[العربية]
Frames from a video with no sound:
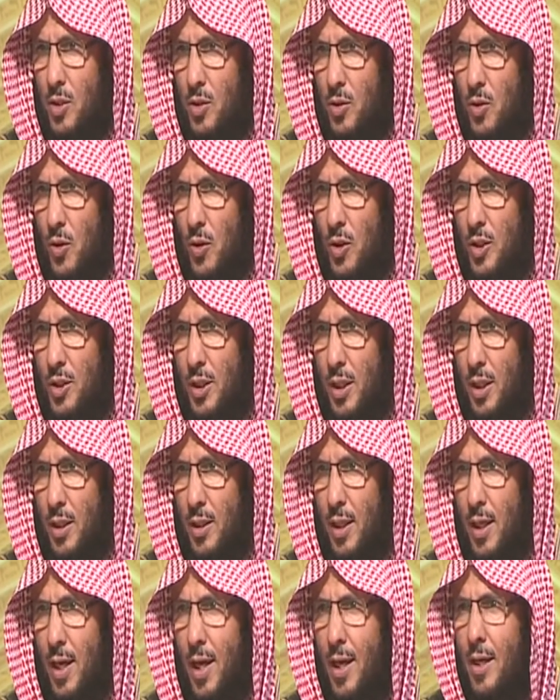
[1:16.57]
الطرق
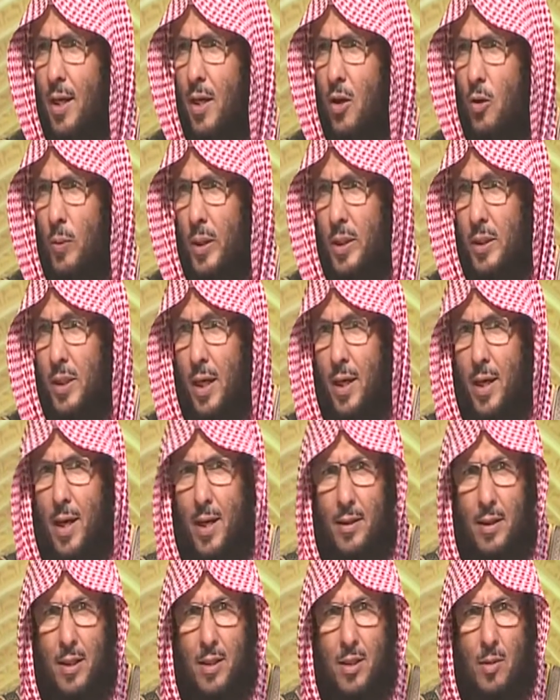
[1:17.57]
الشرعية لكن لو ما جاء
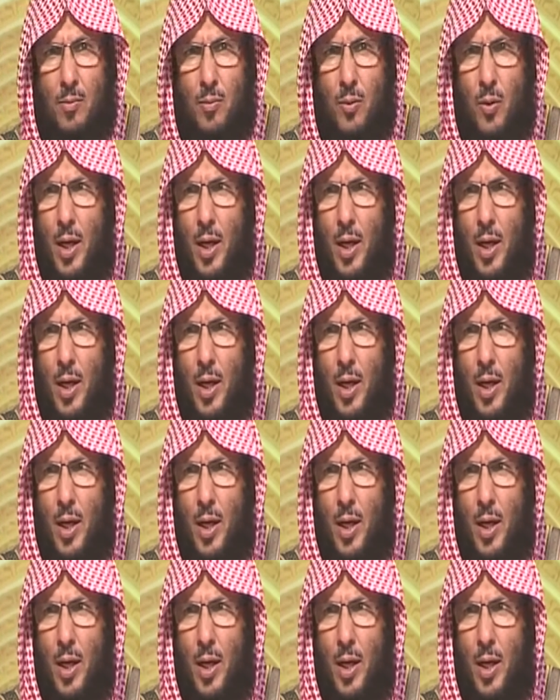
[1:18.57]
يحتسب